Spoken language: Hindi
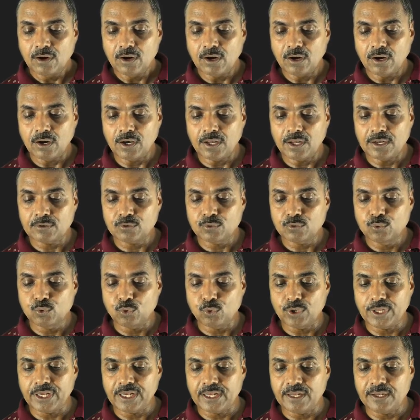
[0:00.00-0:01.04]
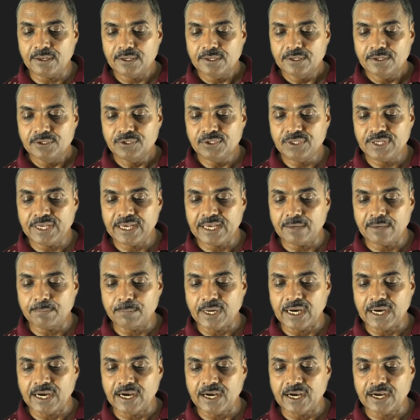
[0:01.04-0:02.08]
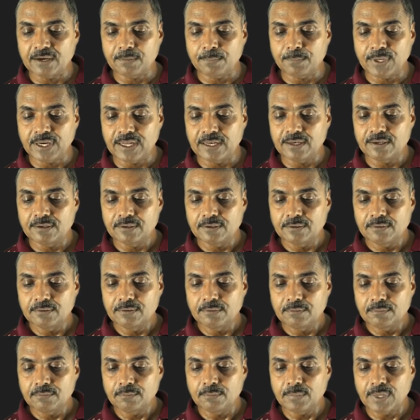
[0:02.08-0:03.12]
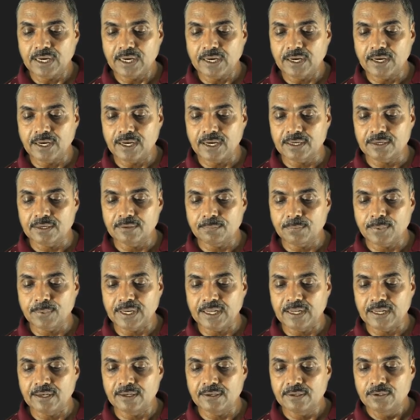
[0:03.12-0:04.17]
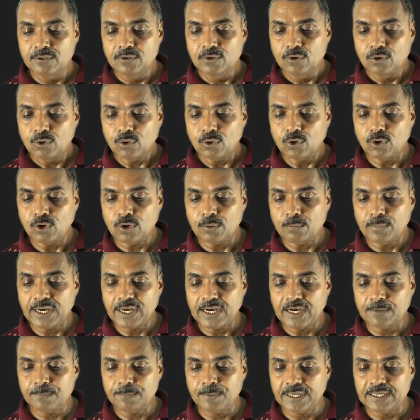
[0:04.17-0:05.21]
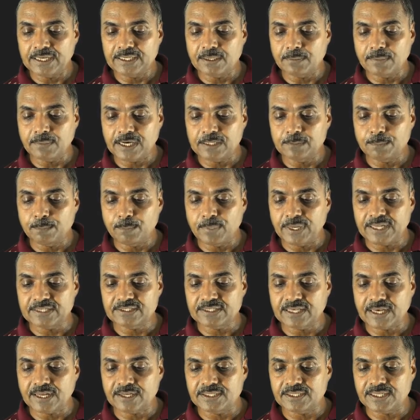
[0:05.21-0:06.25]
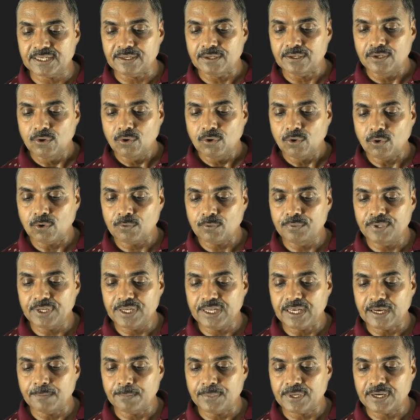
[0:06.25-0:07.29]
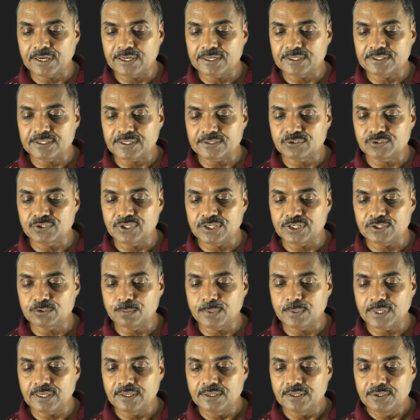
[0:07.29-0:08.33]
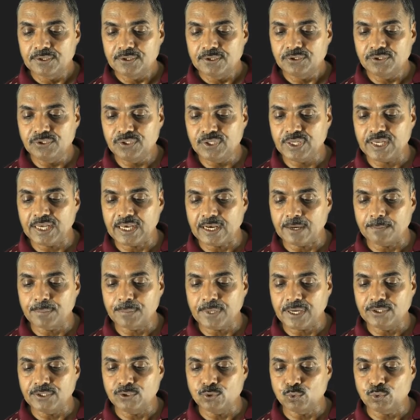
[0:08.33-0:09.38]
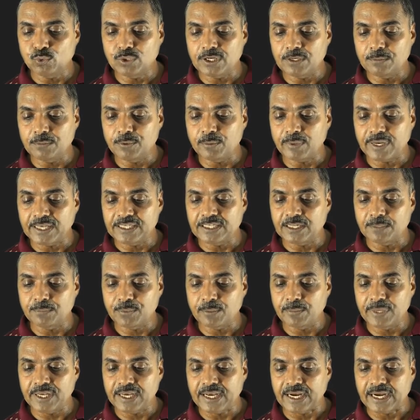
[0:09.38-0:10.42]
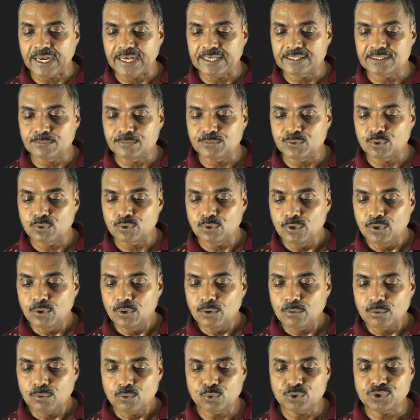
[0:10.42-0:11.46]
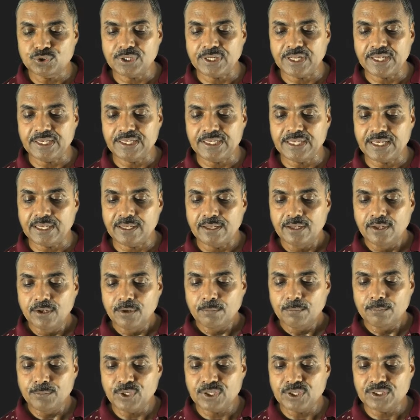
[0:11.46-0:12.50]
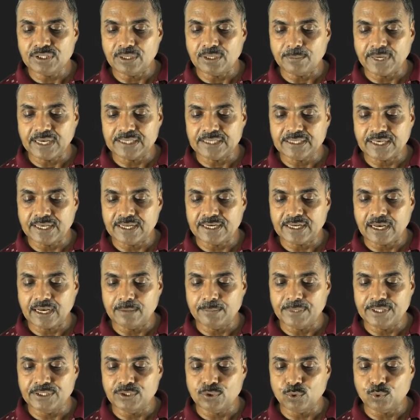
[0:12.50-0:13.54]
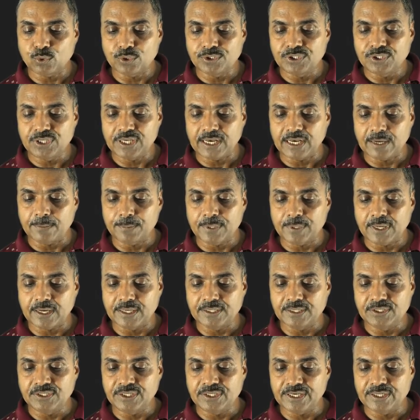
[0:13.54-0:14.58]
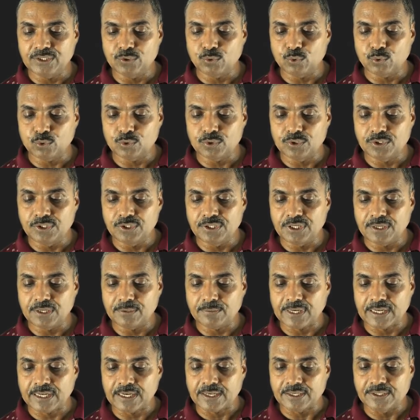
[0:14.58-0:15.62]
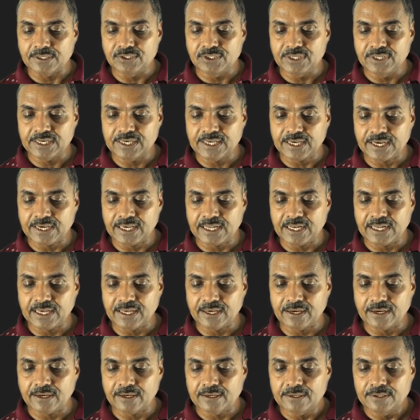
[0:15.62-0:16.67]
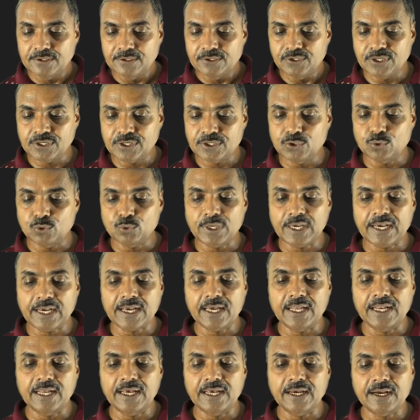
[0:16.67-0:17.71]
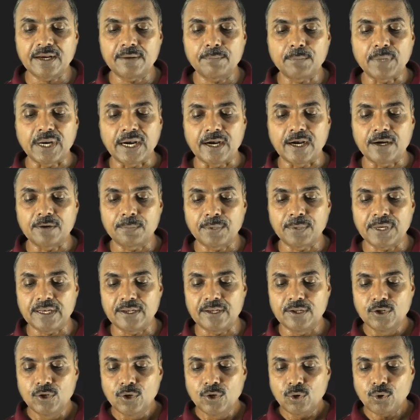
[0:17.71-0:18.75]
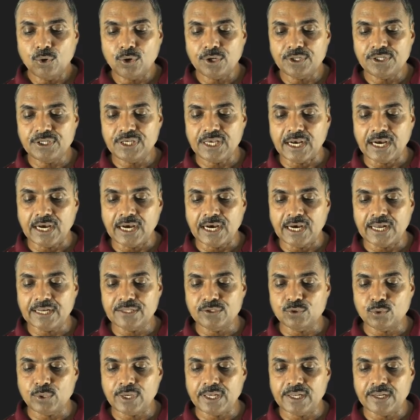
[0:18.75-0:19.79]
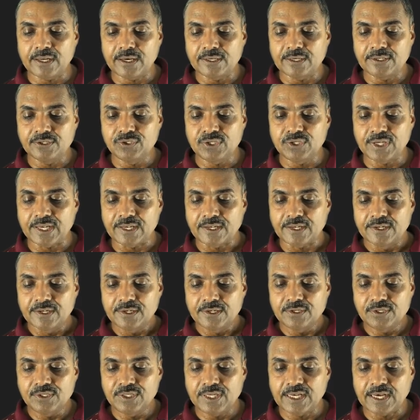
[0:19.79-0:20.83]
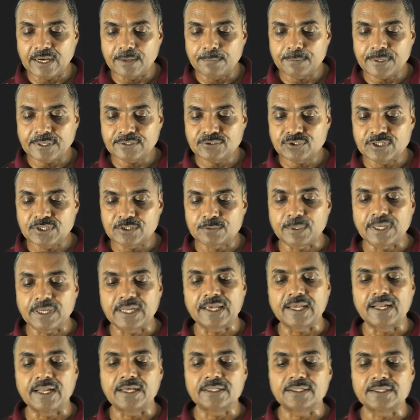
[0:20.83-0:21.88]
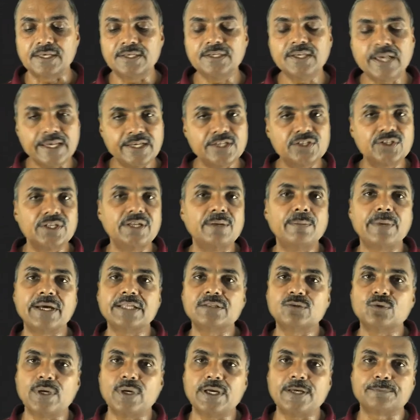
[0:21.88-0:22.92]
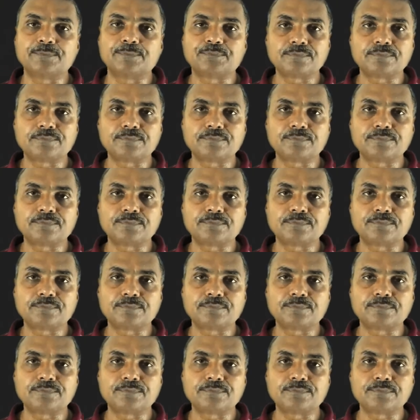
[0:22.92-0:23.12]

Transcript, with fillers: और गुणे ये है भागफल भागफल और भागफल के बाद प्लस कर दें और फिर यहां पर लिख दें शेष फल ये आपका यूक्लिड विभाजन प्रमेय का है समझो कुछ नहीं है एकदम आसान काम है देखो ये आपका ये जो ये वाला ये क्या कहलाएगा ये क्यों क्या कहलाएगा भागफल और ये आर जो है ना ये ये आपका शेष फल कहलाता यही इतनी बात तो है